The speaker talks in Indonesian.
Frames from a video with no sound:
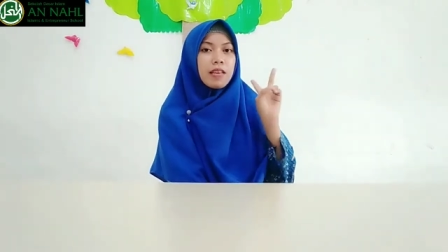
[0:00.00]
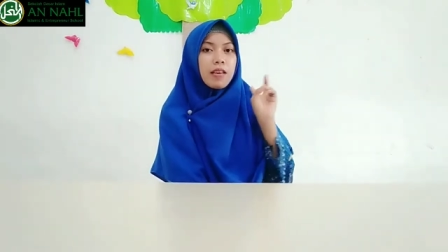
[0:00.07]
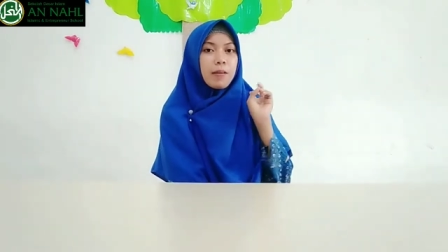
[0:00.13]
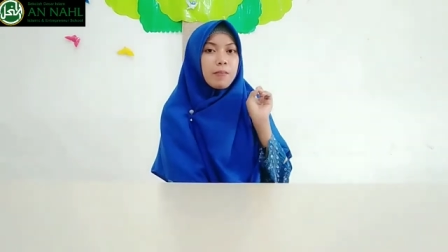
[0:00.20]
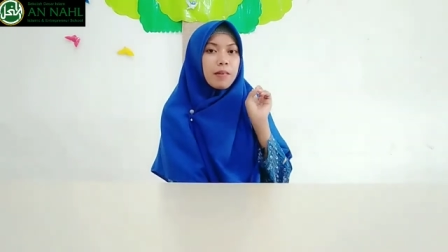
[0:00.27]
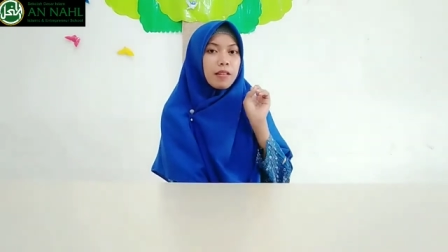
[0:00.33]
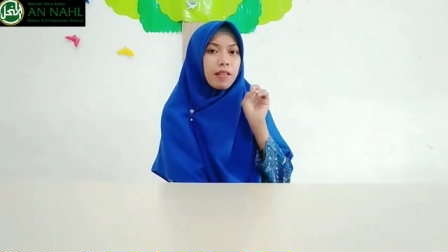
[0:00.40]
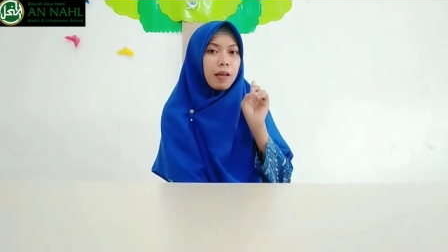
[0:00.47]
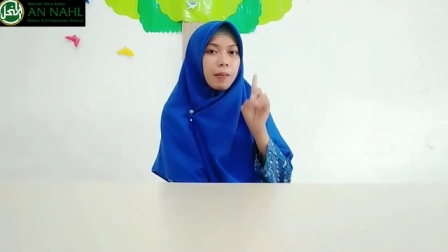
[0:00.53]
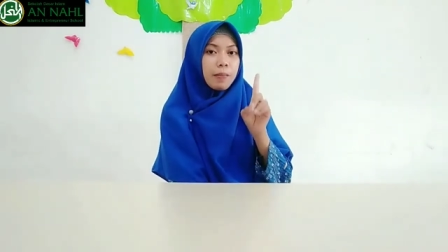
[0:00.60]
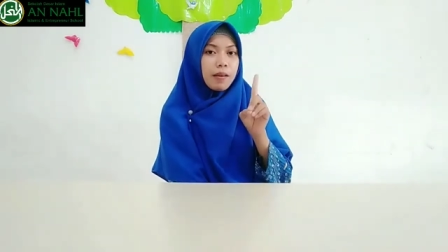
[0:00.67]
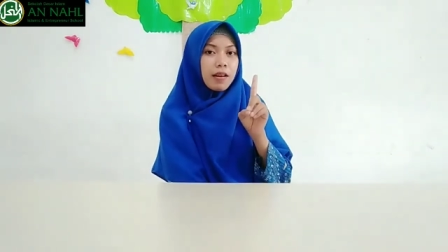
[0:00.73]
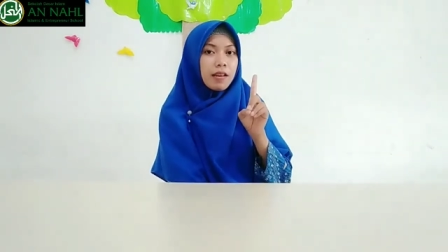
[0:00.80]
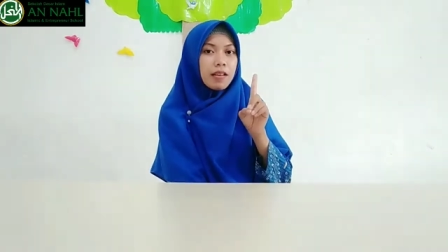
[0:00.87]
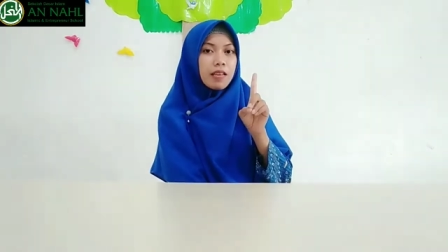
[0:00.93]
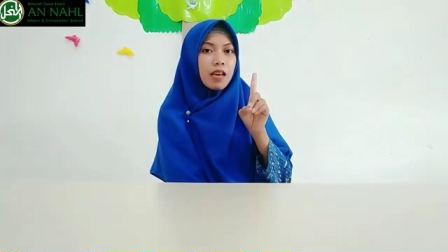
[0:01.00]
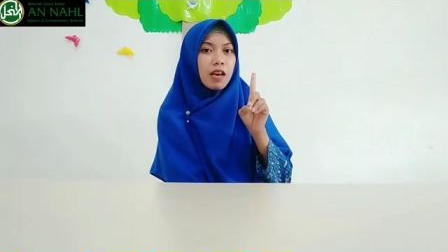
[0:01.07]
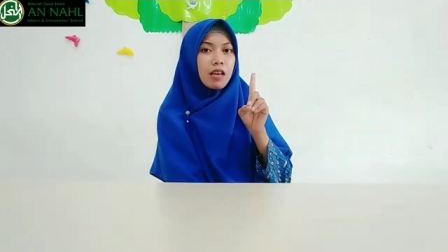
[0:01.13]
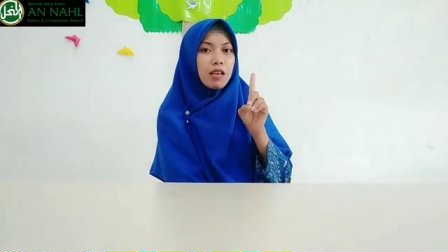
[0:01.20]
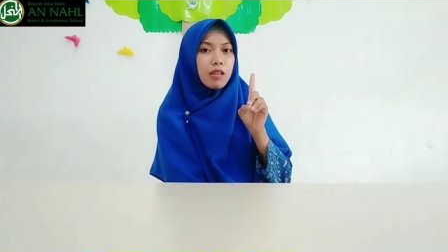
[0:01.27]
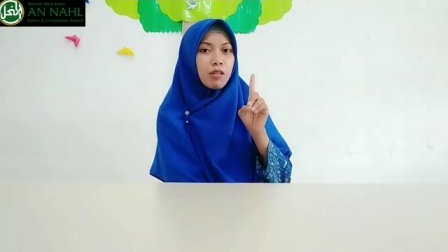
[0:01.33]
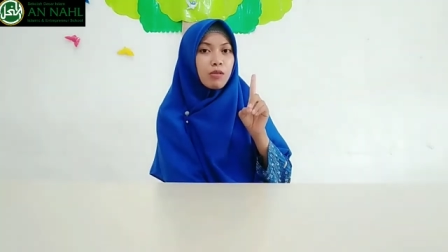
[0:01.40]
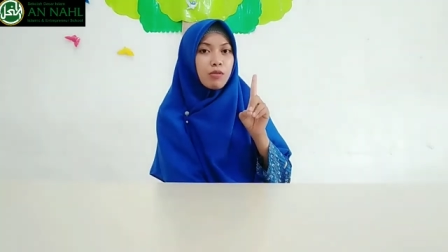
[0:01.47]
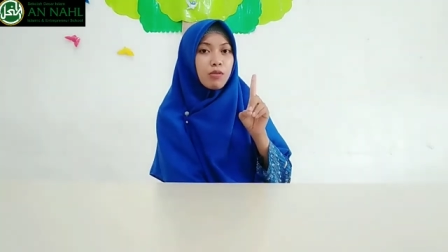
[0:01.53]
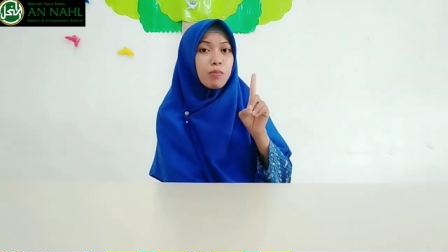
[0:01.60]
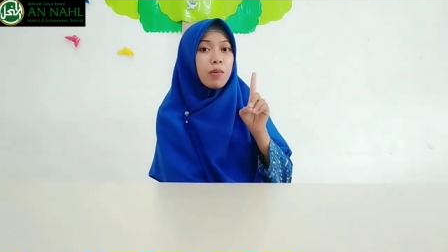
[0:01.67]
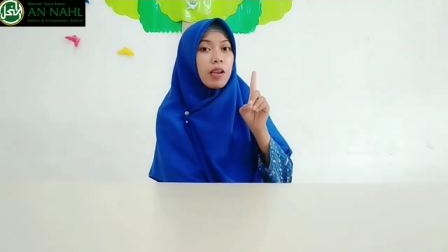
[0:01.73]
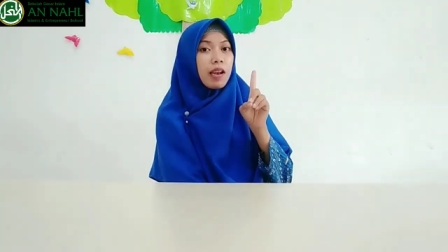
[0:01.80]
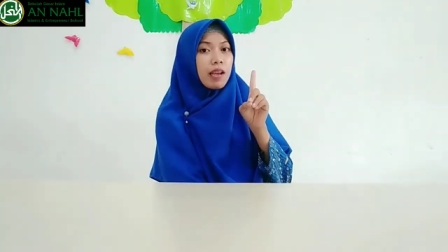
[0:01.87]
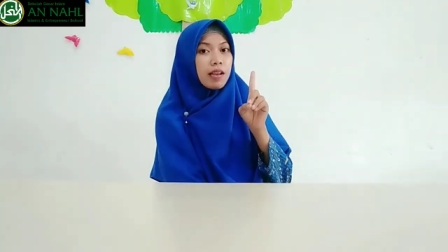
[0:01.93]
Yang pertama yaitu
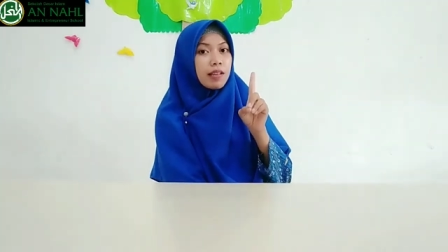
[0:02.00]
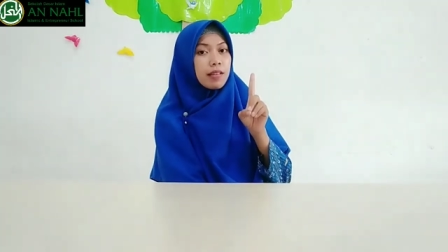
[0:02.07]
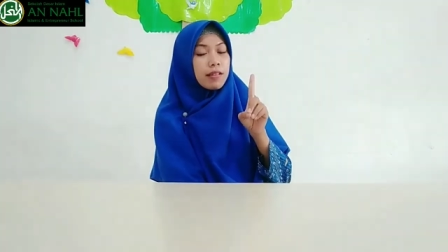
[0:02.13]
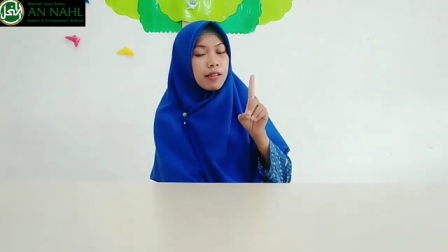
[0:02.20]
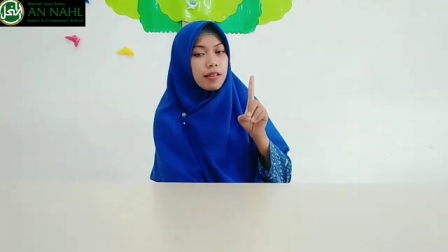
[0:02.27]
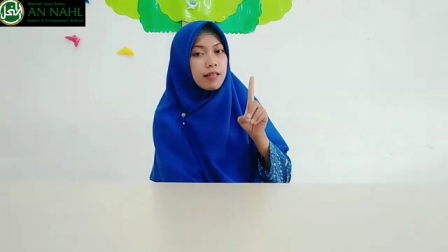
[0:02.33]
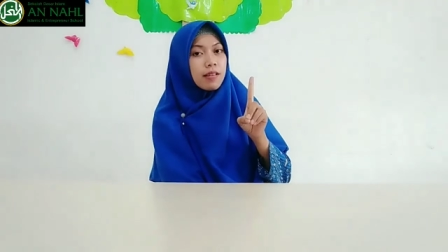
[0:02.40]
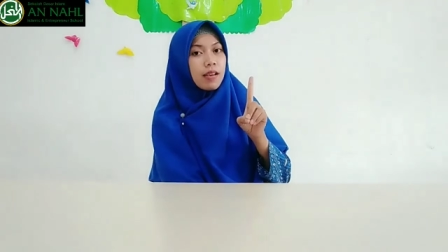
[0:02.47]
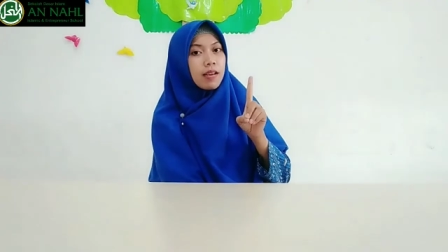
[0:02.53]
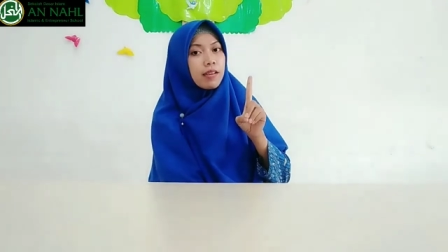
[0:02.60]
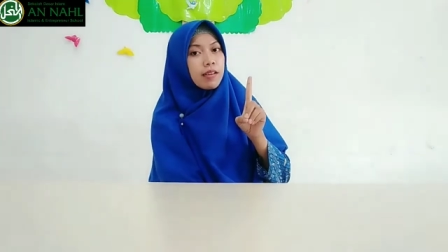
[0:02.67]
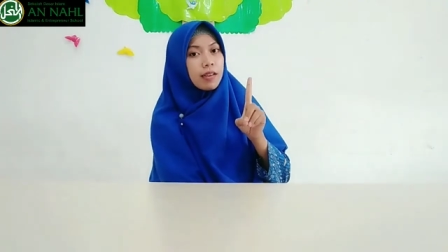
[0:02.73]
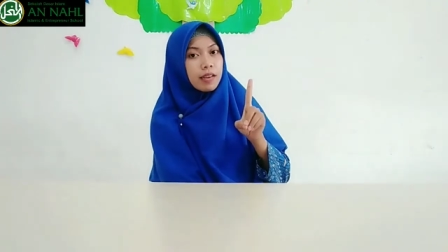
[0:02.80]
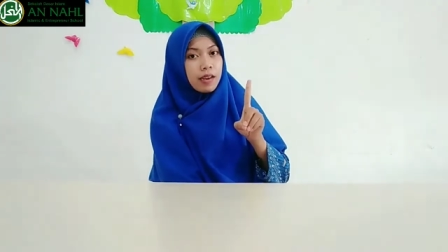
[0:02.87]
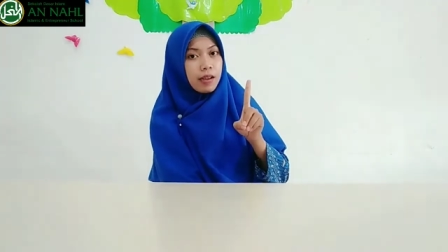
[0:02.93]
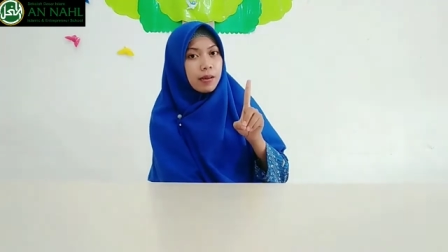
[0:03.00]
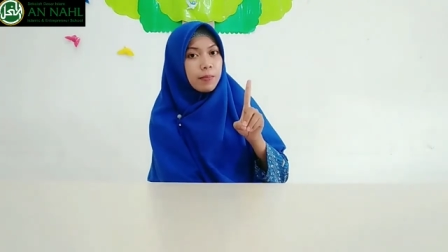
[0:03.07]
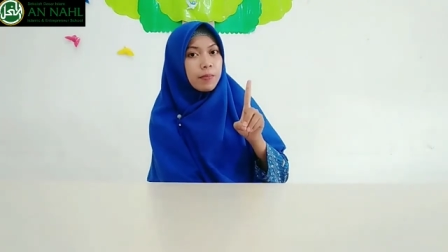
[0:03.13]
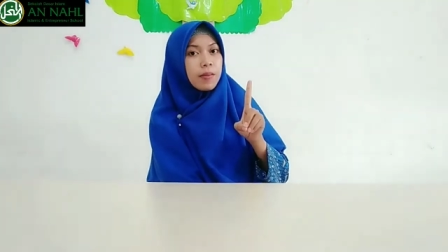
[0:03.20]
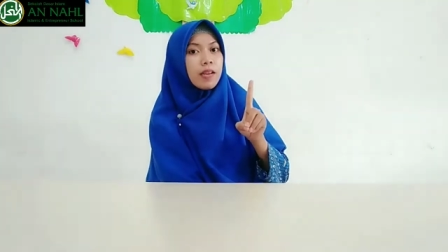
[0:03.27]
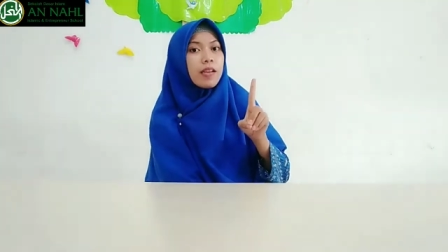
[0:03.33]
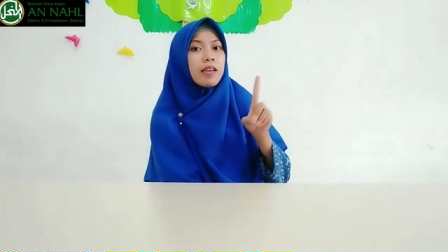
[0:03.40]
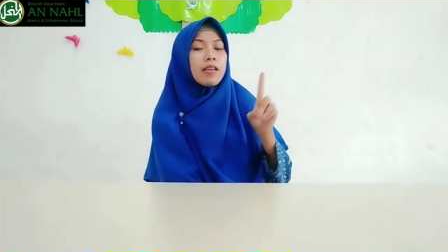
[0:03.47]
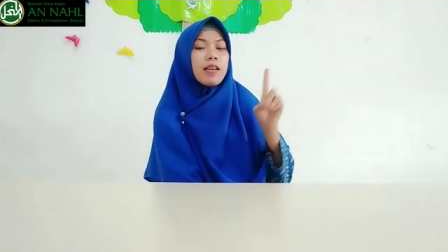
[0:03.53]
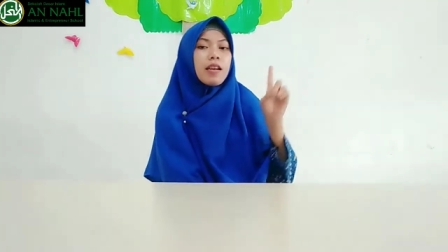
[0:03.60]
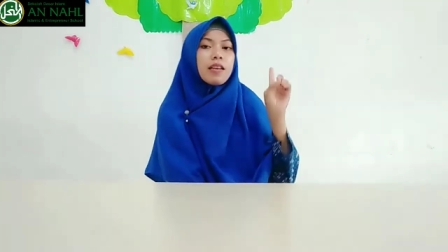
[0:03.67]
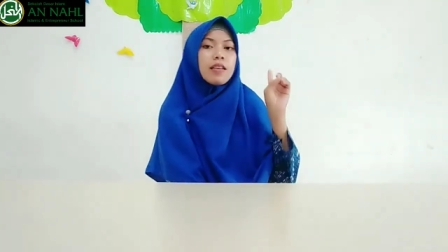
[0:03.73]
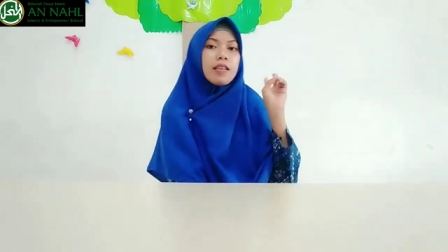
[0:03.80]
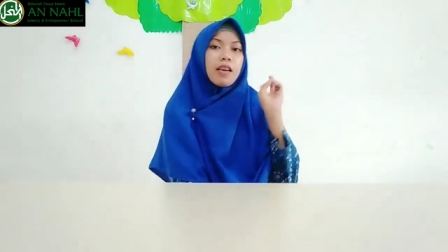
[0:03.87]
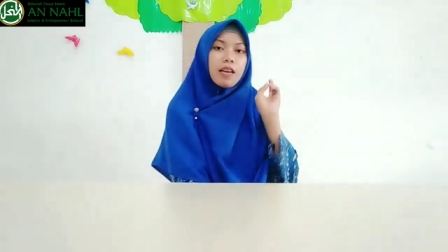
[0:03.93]
bilangan cacat genap
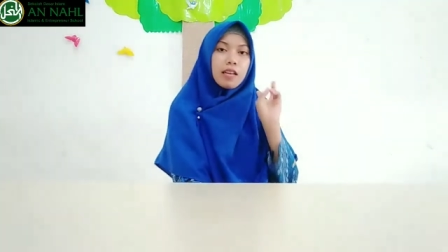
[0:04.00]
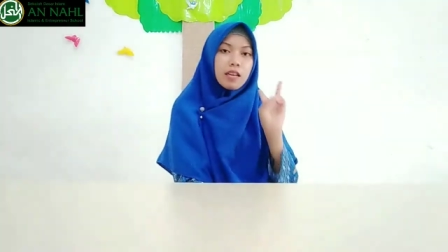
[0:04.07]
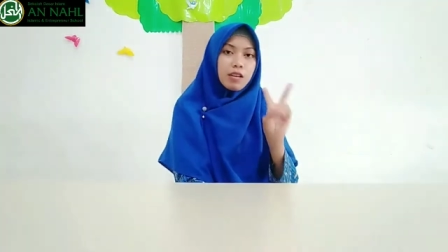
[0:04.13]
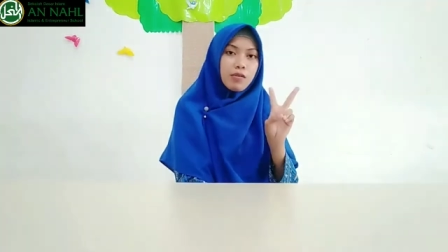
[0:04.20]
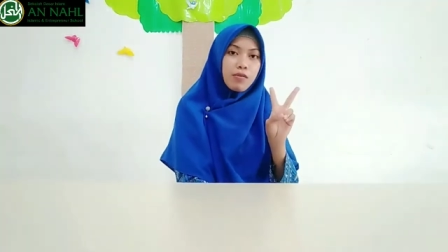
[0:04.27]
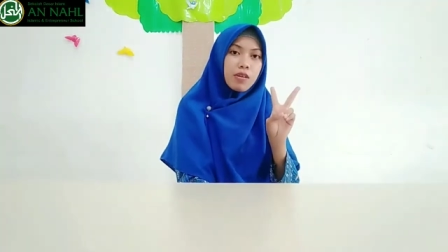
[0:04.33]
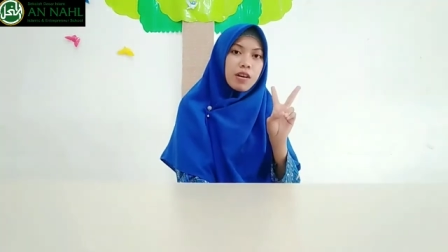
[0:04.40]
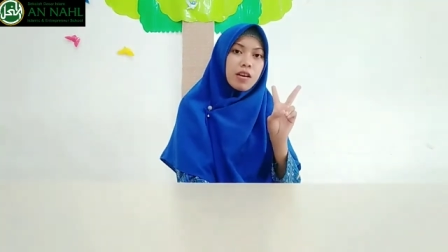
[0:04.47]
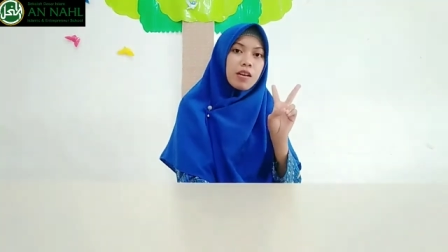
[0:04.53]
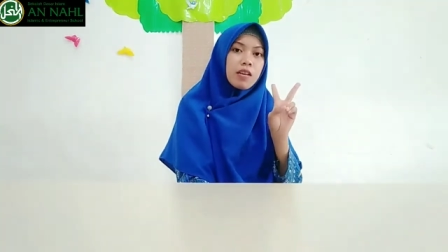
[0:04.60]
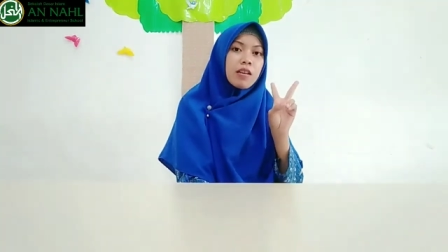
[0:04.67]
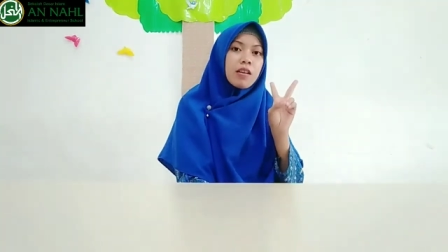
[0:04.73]
dan yang kedua